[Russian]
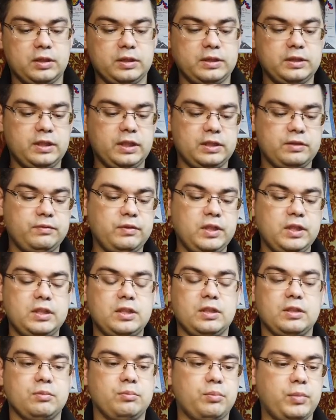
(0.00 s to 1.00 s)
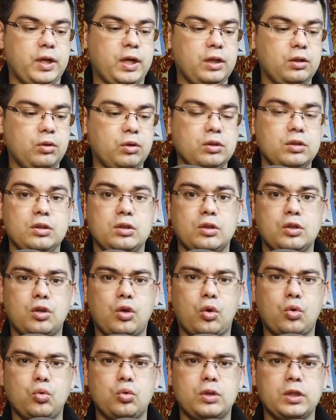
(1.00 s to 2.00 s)
Здесь, видите, поролон
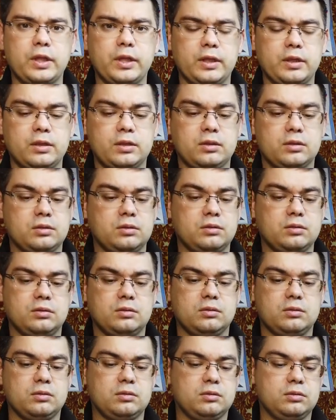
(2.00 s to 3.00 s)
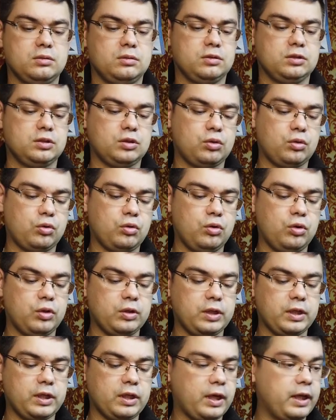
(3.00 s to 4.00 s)
круглый.
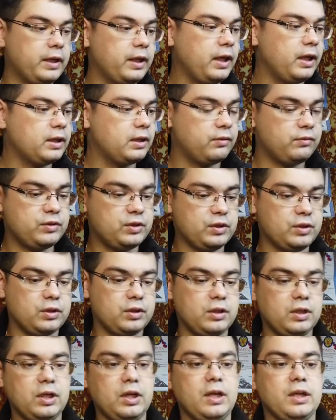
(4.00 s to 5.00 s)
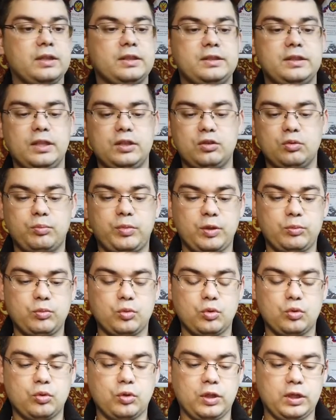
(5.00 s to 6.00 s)
Закругленные края, там все. Здесь он
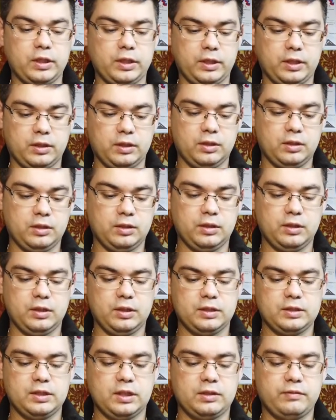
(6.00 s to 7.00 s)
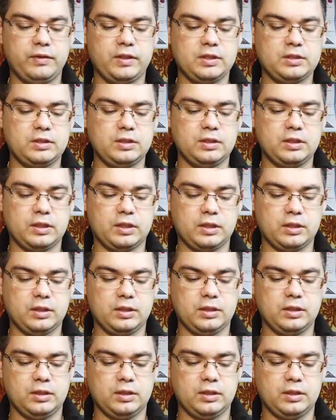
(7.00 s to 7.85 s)
прямоугольный. Соответственно,